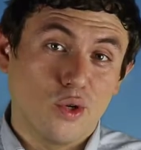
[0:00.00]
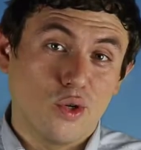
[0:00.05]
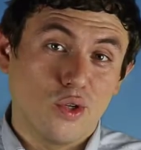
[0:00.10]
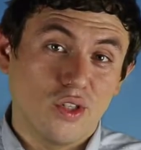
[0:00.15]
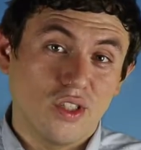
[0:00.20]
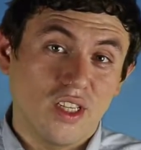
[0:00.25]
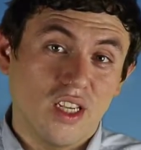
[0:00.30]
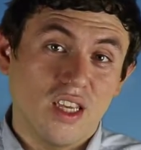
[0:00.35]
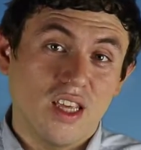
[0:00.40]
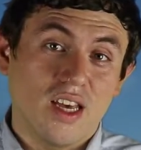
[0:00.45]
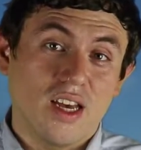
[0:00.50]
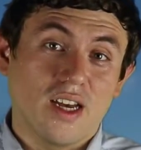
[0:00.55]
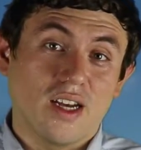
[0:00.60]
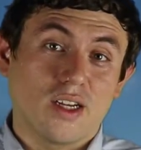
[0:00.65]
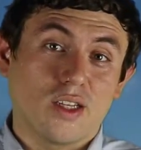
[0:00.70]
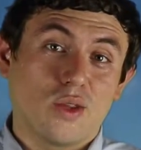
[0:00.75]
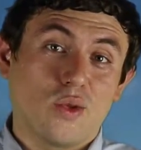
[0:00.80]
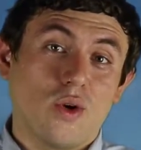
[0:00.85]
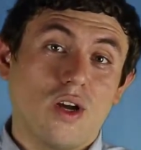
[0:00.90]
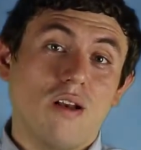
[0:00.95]
conocida
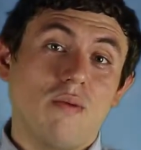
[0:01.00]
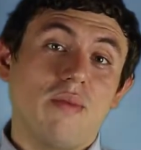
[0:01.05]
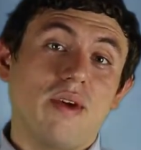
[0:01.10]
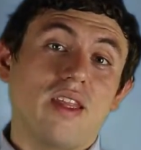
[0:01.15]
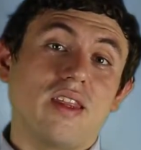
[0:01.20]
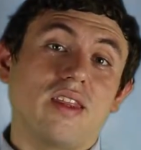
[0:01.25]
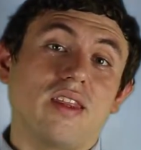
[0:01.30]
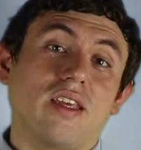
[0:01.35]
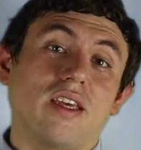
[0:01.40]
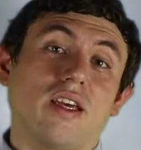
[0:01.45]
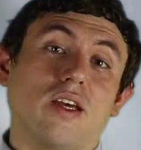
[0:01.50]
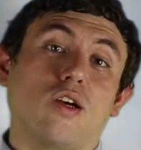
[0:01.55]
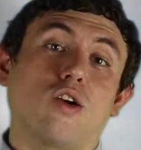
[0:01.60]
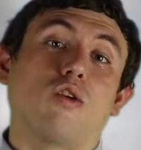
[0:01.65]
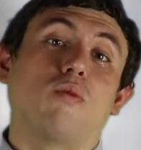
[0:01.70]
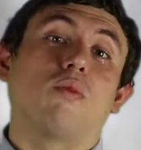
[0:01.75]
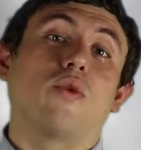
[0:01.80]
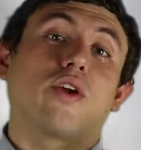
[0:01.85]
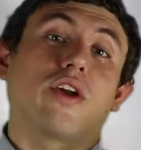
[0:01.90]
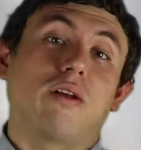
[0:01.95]
actualmente
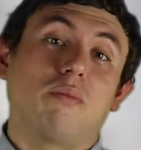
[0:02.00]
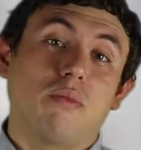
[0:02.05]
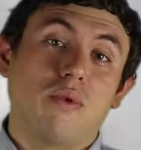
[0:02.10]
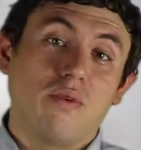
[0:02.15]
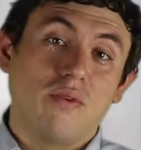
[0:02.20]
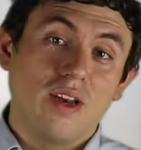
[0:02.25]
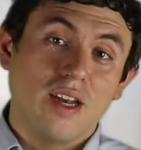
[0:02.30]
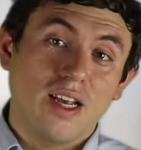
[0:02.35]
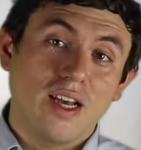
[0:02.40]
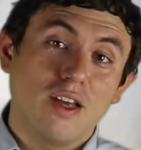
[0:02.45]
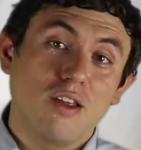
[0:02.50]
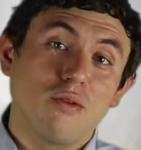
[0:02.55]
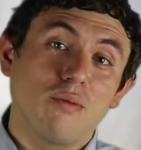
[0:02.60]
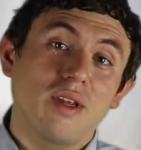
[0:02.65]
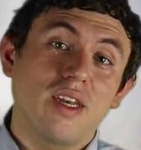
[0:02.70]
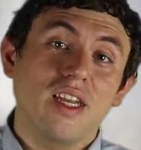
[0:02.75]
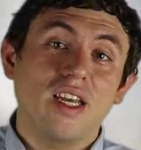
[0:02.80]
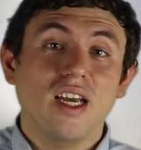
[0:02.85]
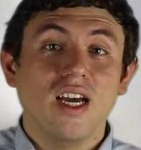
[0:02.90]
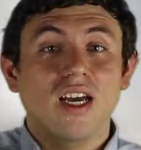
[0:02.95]
como República
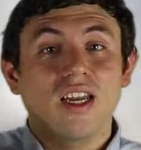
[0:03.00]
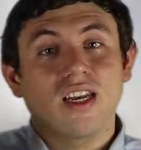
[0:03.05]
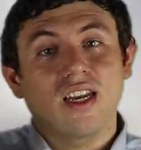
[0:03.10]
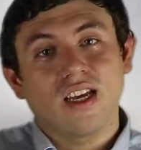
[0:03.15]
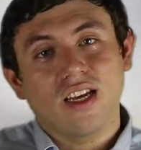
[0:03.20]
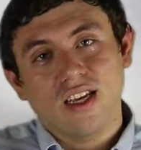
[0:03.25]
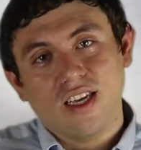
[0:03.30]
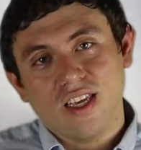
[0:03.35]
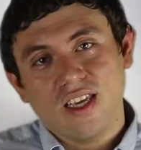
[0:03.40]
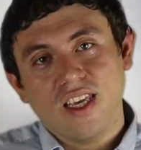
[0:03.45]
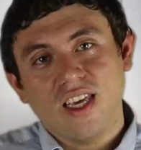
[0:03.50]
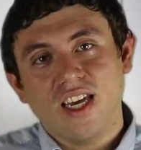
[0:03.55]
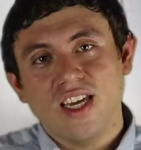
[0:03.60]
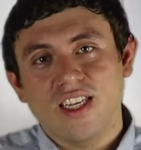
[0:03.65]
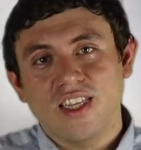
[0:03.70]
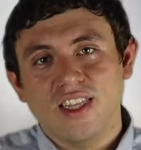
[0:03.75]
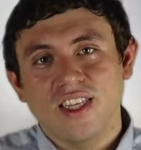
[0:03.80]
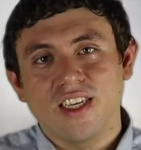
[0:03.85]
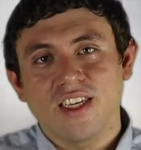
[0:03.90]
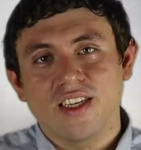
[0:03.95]
Dominicana y
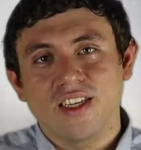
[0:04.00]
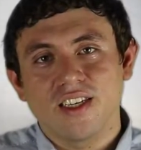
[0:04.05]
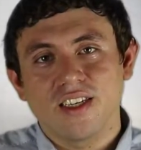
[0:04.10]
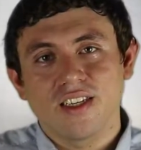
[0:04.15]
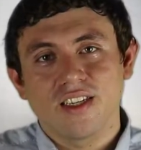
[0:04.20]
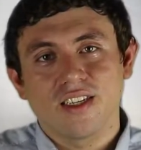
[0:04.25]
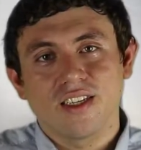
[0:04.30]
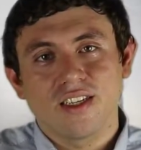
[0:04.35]
Haití.